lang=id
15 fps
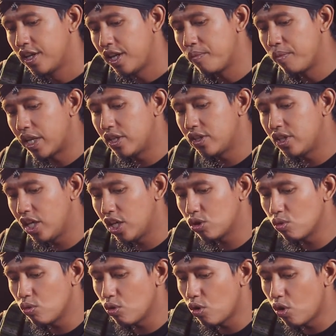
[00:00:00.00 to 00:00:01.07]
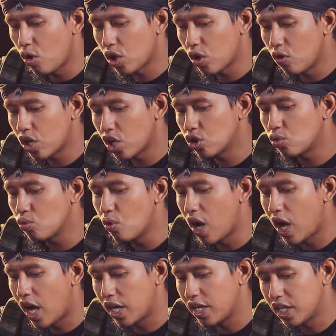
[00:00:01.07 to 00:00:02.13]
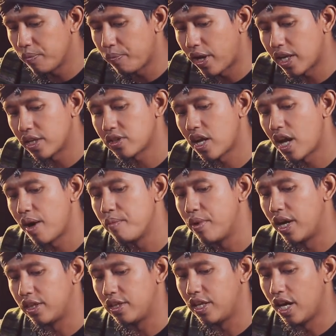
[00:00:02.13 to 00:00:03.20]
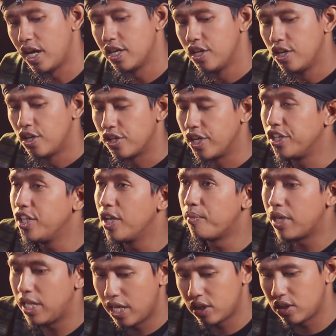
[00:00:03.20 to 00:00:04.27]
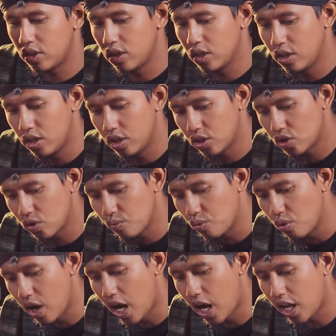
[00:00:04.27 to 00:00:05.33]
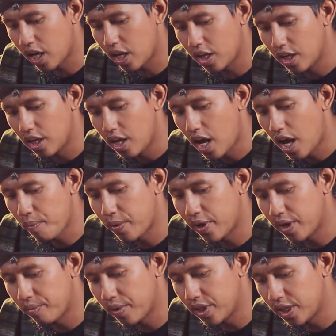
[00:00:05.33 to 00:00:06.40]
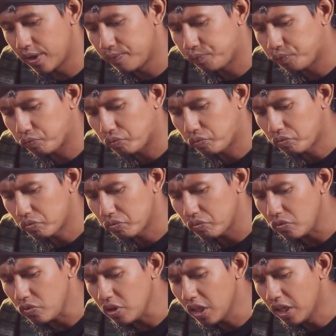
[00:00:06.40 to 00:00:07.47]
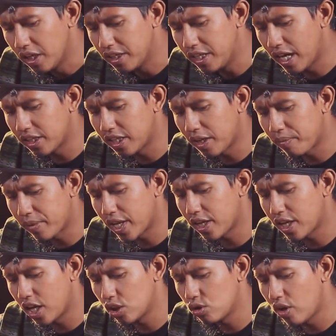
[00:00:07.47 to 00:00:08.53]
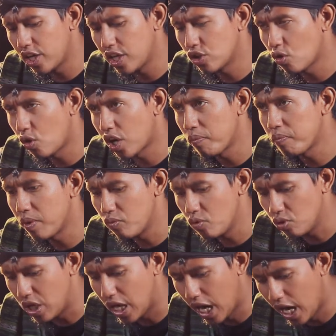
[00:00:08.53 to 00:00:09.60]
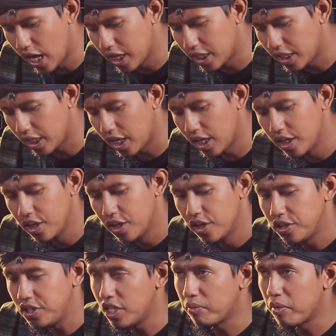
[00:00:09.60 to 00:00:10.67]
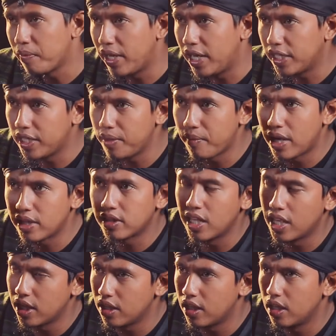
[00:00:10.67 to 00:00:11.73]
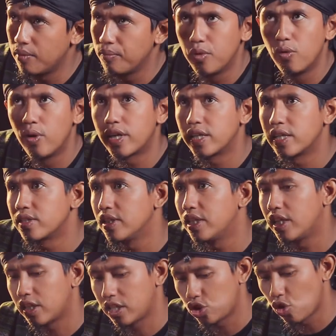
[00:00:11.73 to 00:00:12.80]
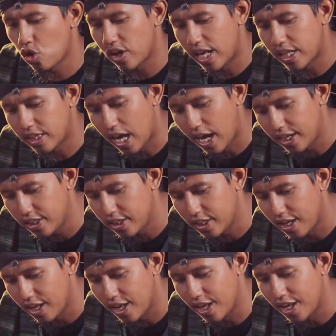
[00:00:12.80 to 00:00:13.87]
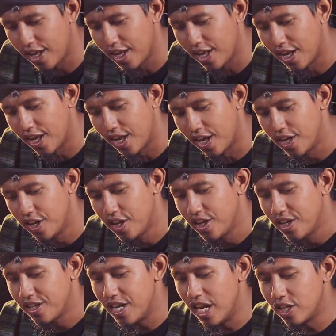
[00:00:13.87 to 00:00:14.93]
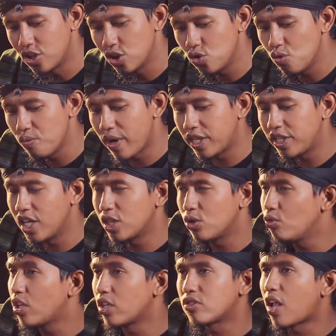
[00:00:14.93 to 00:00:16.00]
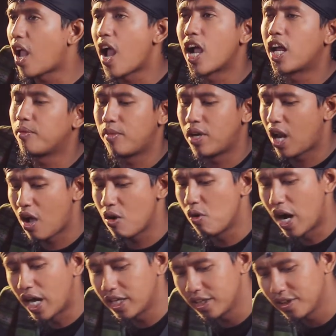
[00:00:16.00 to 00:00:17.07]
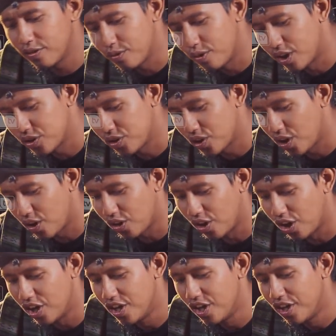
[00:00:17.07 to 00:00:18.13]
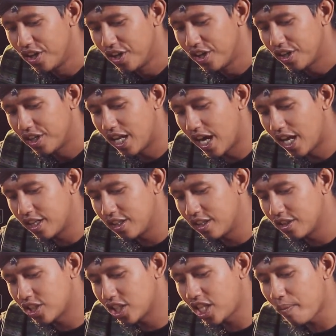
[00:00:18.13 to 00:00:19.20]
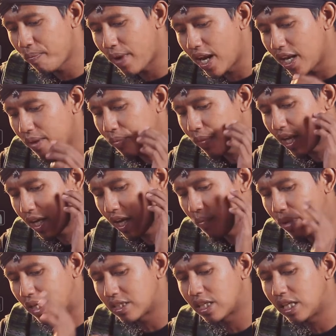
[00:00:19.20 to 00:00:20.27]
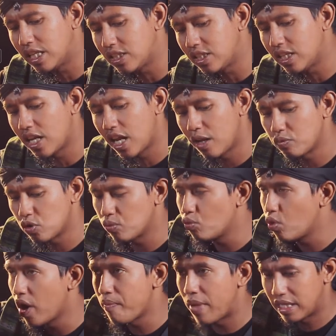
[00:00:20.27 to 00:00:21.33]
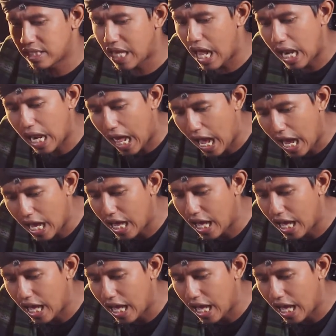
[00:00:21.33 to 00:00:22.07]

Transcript: yang berisi itu orang-orang tua dari para sahabat ya. Dan dia melihat e, sebuah ha, apa namanya? Di antara mereka itu ada seorang pemuda ya yang memiliki mata berwarna sedikit kecoklatan. Nah, dan senyumannya itu ya sangat menawan. Masya Allah. Dan setiap kali mereka berselisih dalam sebuah masalah,